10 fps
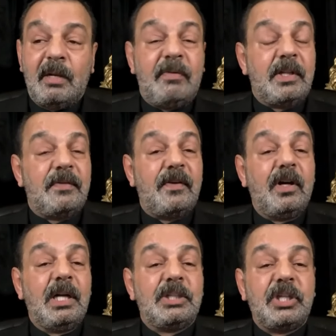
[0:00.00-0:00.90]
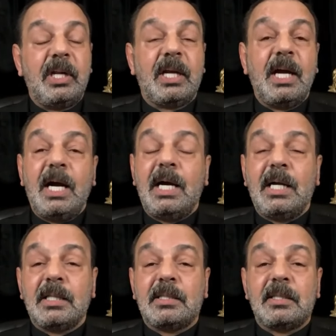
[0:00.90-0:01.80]
فدفعوا له
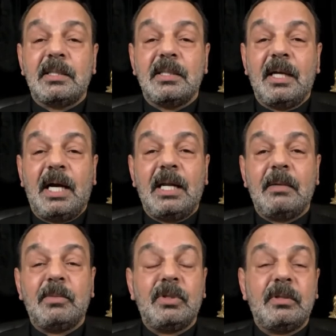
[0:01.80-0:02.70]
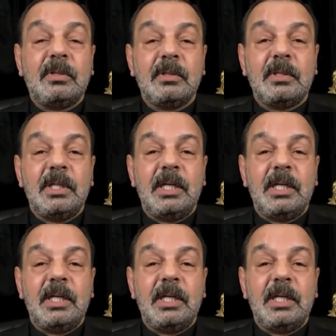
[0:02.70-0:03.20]
شركات على مود